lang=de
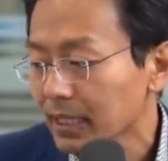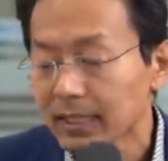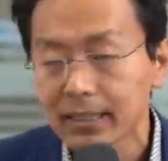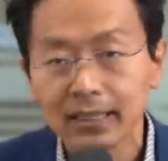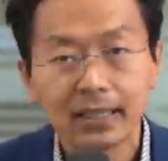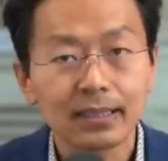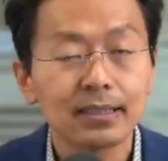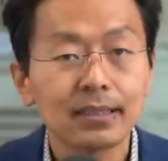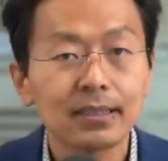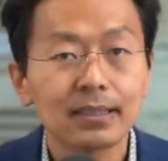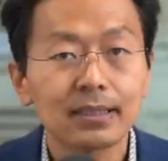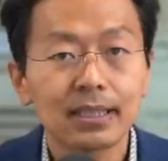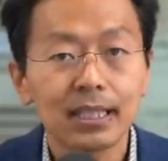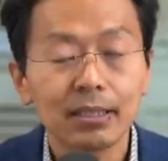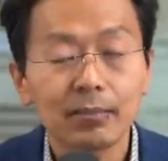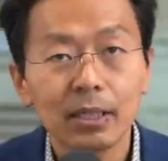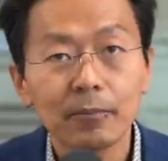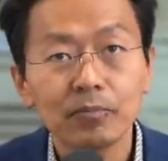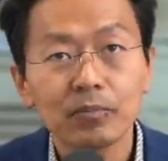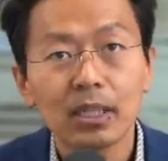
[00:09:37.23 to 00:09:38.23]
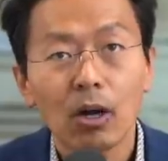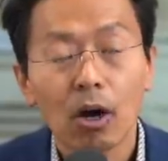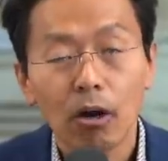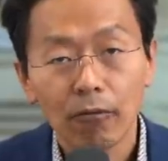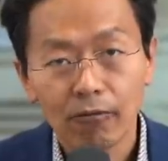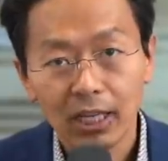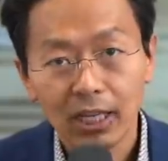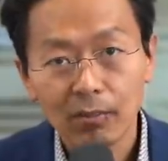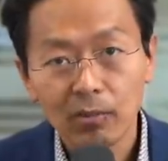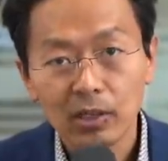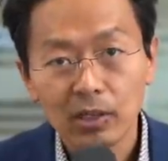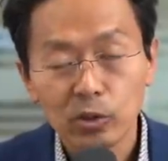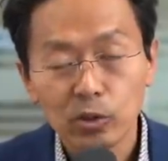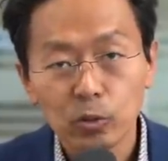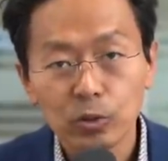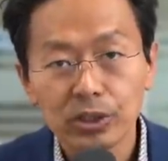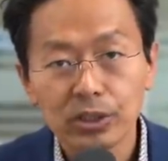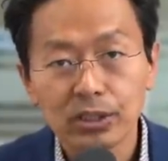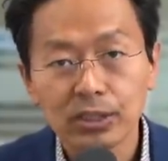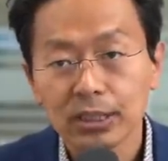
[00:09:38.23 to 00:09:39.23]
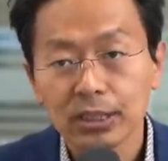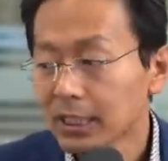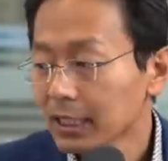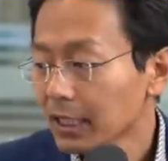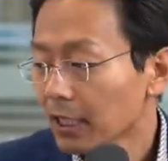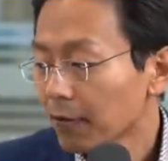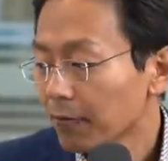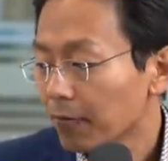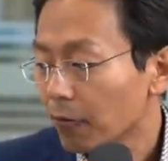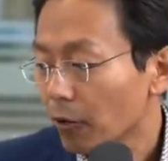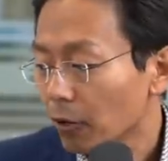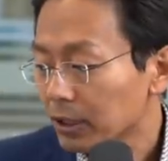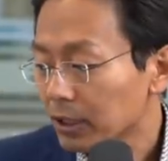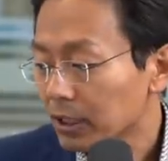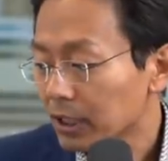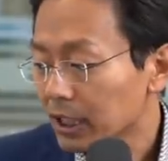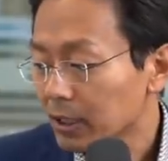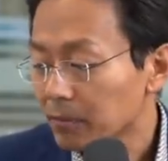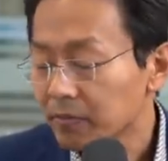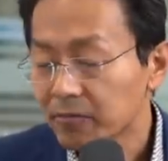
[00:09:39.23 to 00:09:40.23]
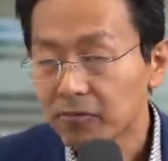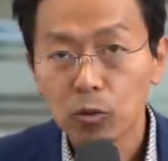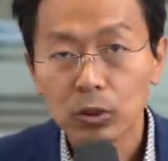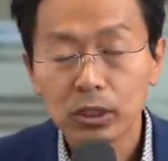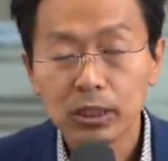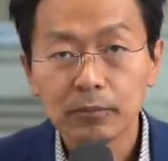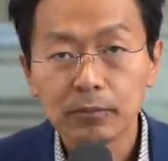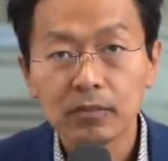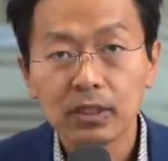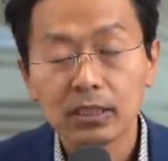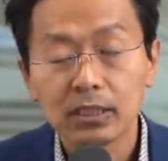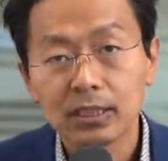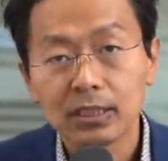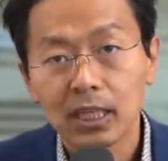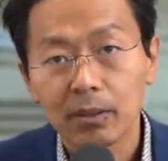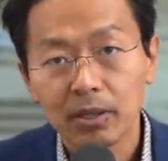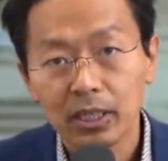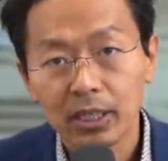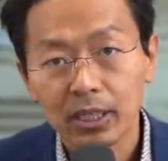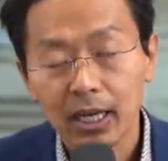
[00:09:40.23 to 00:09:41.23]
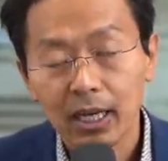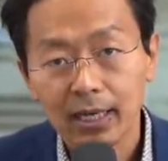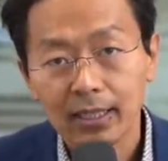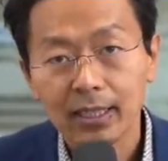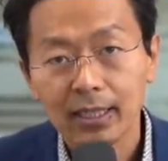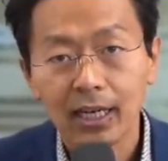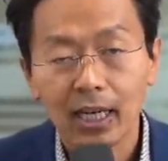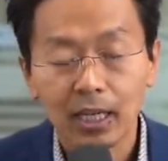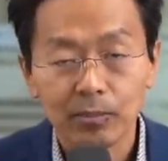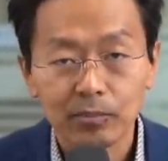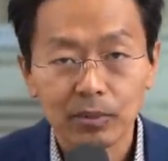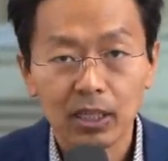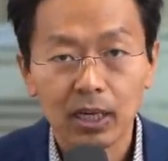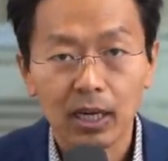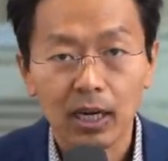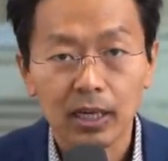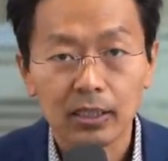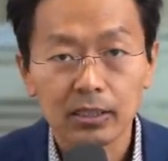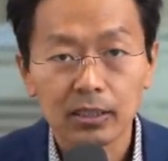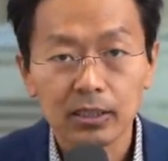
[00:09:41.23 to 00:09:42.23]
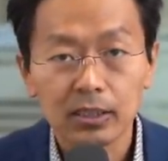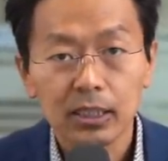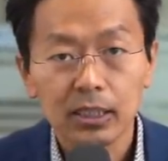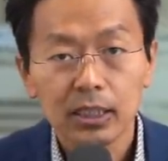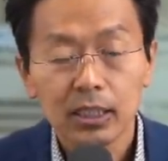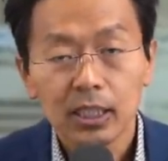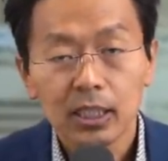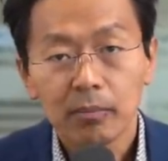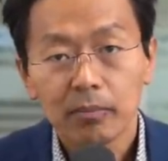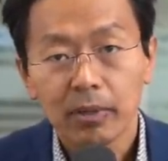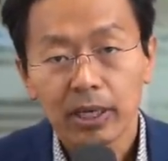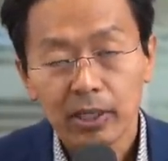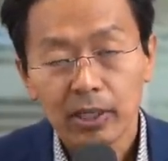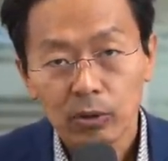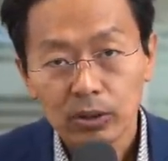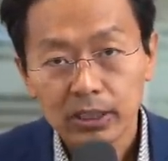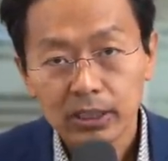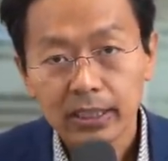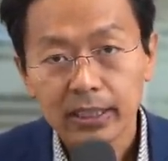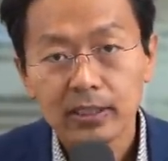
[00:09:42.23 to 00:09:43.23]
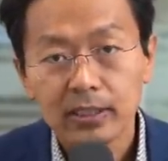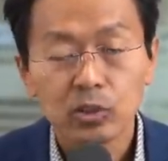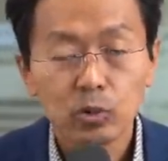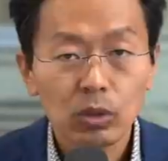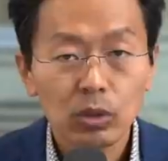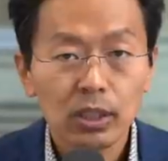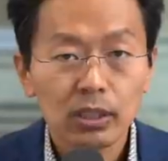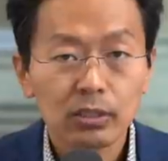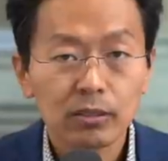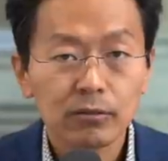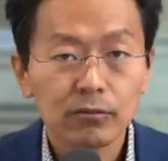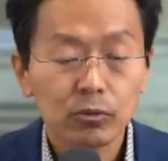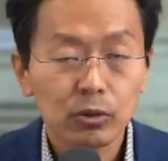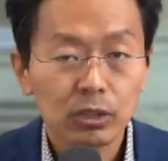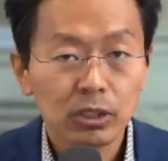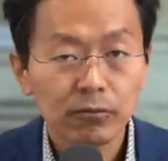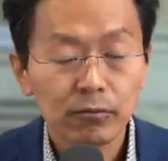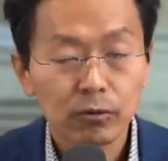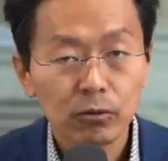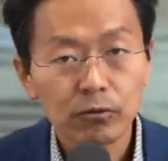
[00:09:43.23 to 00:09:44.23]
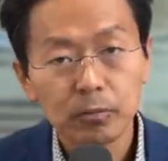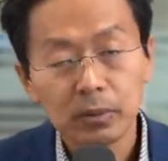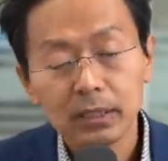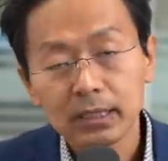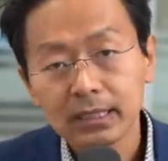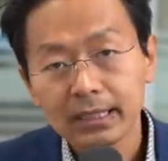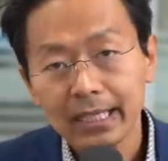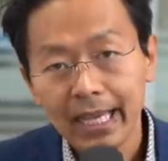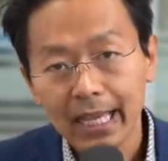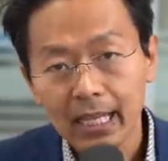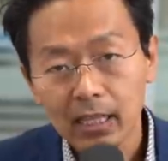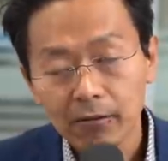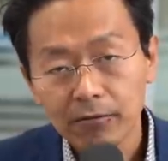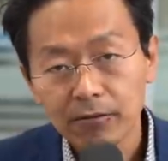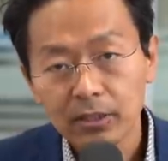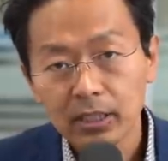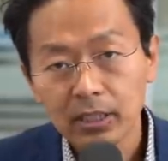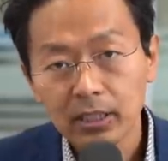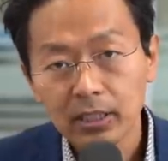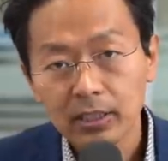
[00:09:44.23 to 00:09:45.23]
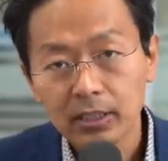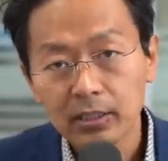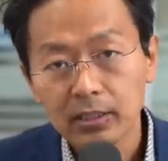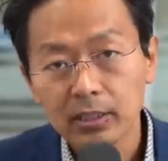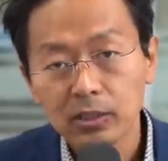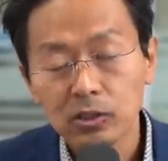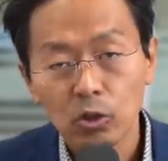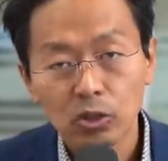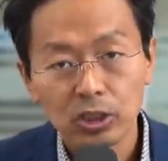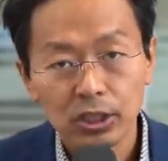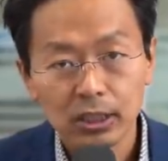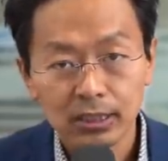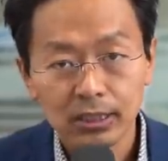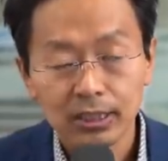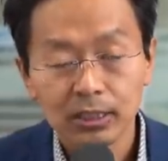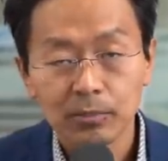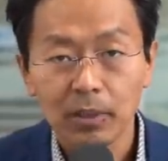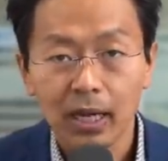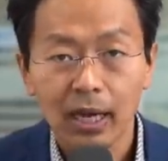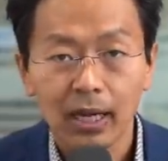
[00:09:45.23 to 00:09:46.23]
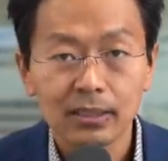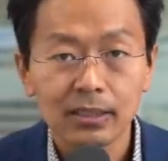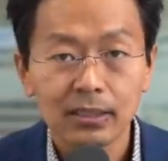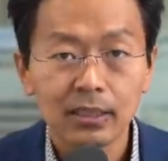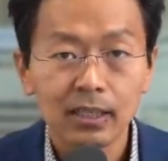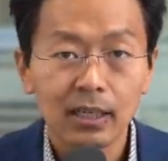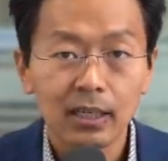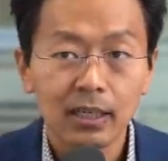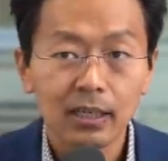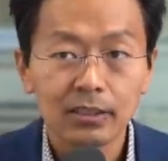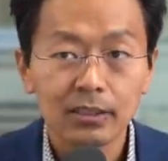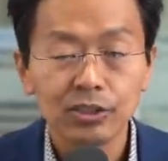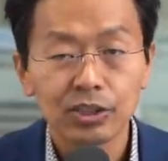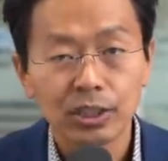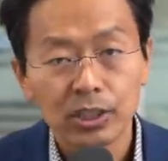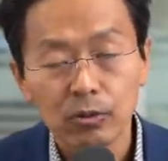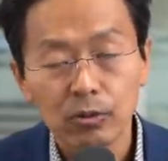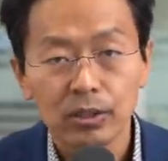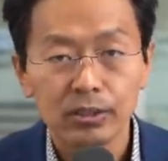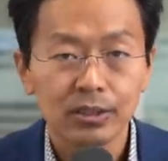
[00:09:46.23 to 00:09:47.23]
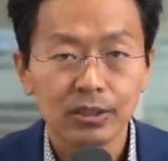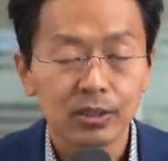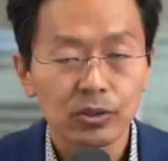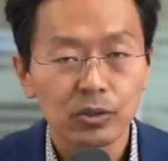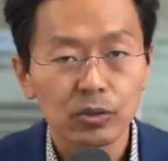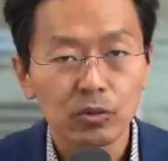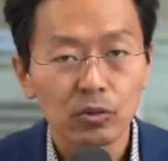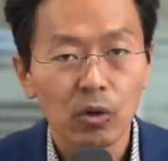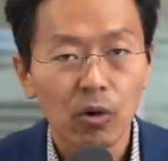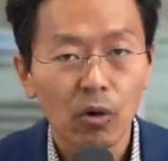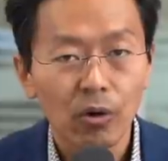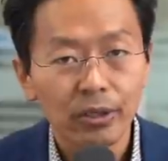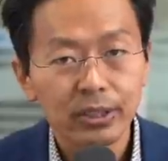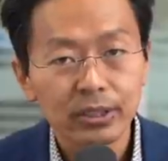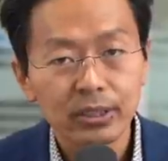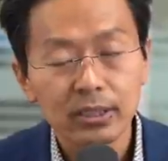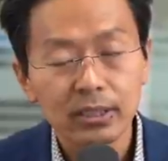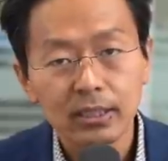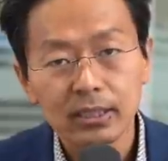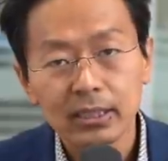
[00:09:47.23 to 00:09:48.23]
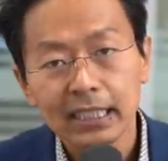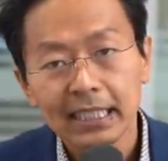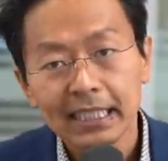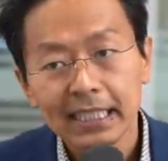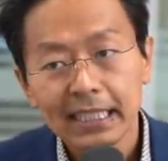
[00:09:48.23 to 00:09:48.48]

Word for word: Drittens Thema Off-Label-Use von Impfungen. Die Amerikaner haben gerade BioNTech zugelassen für die 5- bis 11-Jährigen. In Deutschland ist es beantragt. STIKO hat sich dazu geäußert.